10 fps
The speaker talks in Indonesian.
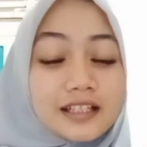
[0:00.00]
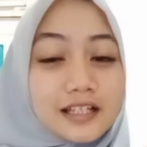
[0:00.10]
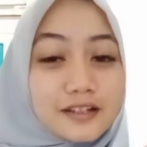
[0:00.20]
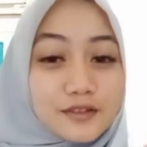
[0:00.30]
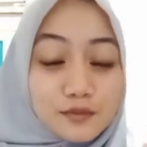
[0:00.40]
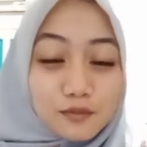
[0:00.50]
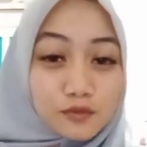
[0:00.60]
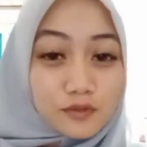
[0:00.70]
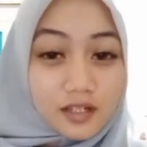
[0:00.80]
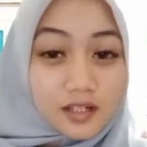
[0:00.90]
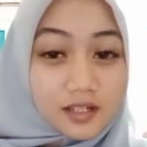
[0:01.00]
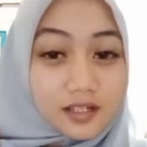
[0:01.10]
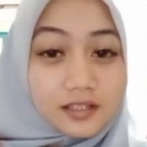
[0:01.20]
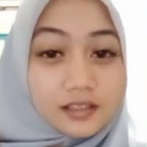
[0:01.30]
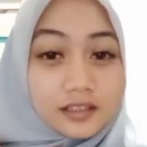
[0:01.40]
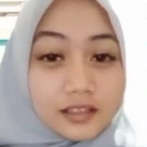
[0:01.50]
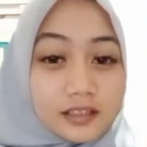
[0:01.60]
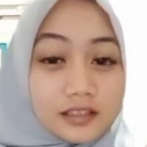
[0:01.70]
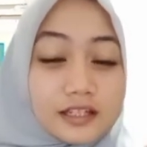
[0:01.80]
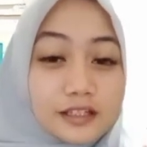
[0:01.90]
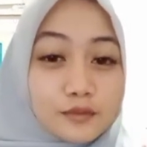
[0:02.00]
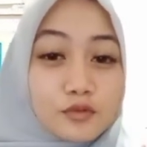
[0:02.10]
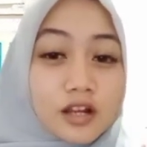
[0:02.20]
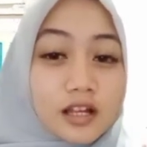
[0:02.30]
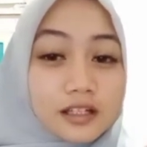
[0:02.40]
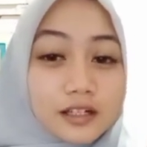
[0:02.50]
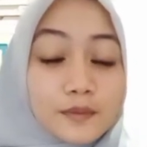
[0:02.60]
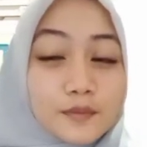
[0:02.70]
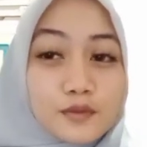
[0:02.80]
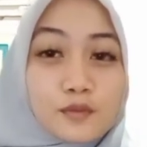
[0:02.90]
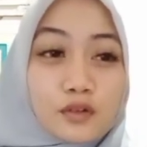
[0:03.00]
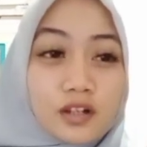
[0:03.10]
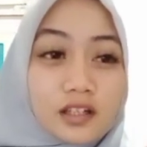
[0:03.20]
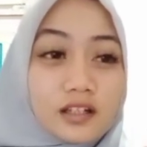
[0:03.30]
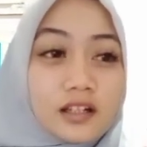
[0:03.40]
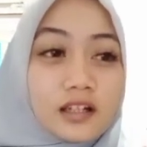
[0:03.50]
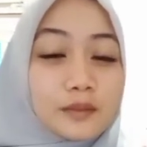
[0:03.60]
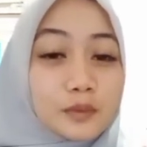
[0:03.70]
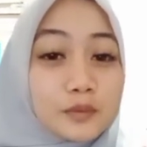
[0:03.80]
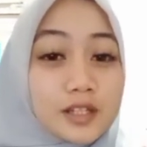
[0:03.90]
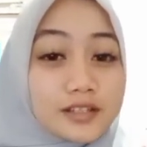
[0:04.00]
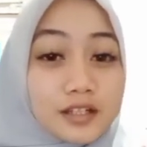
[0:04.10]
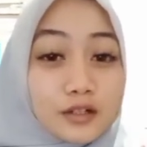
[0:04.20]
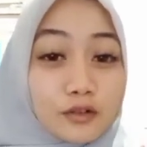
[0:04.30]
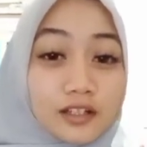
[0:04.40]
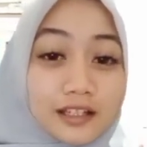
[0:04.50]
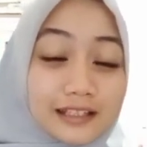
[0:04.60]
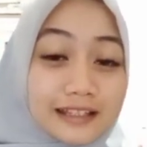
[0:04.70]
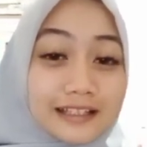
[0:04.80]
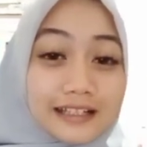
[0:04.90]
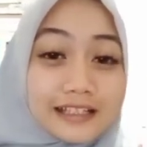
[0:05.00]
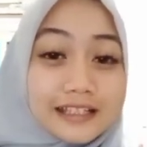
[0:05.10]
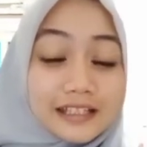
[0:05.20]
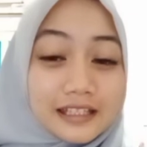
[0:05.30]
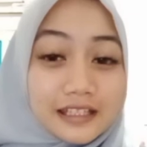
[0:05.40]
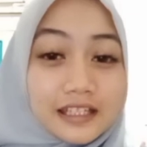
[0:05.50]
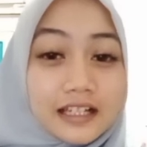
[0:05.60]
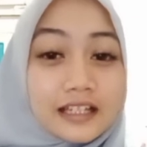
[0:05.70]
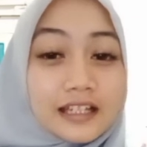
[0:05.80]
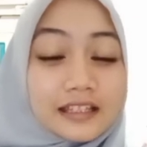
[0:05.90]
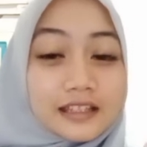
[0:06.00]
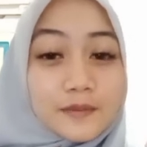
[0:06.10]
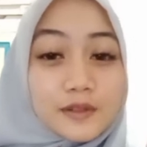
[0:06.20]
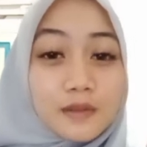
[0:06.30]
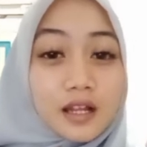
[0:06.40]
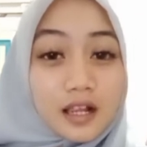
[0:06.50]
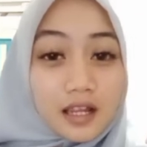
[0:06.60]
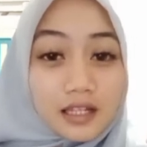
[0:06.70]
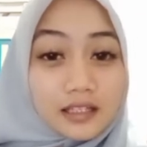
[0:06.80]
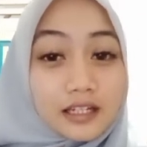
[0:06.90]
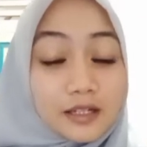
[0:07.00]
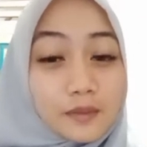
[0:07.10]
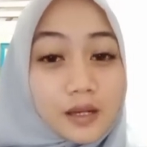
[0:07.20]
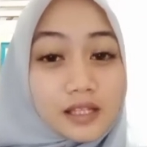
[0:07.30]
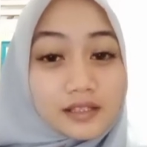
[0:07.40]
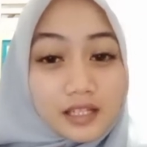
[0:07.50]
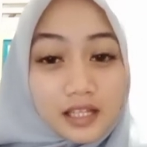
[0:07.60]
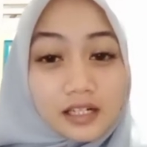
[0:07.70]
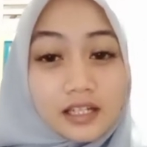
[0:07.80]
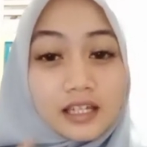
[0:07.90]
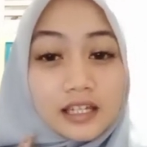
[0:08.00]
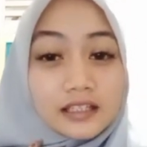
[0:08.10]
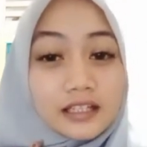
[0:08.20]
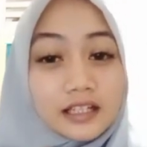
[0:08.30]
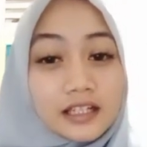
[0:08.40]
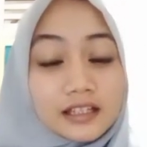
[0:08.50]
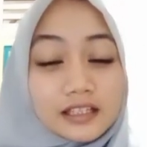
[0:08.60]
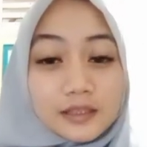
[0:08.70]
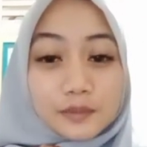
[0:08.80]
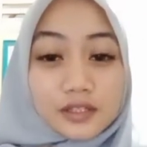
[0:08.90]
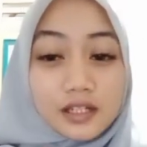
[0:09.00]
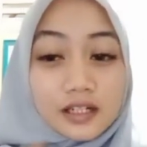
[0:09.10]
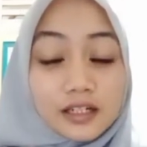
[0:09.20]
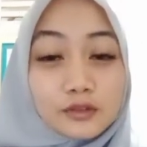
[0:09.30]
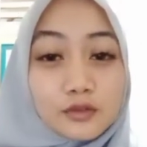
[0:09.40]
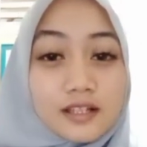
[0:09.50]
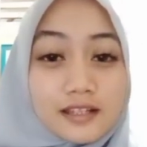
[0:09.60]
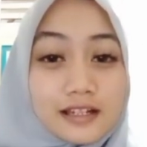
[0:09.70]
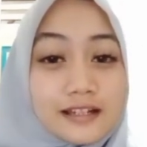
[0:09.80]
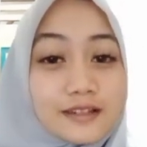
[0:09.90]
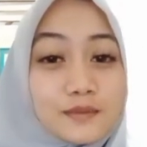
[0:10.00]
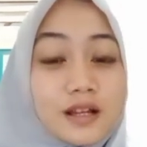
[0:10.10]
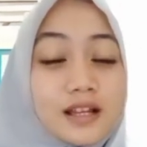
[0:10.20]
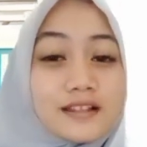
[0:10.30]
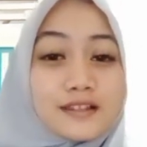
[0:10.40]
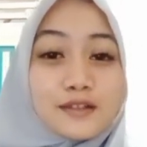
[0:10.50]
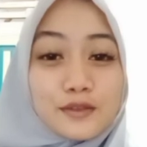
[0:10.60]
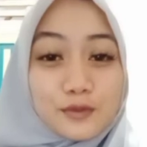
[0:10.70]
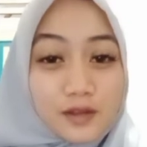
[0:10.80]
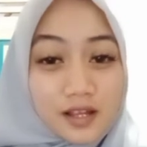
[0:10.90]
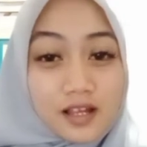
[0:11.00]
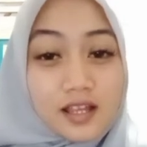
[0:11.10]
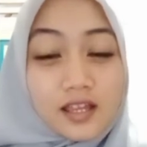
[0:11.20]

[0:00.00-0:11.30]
kalian semua dan Ibu harap semoga dengan pembelajaran online kita kali ini kalian tetap semangat dalam belajar dan kalian tetap menjalankan tugas kalian sebagai siswa.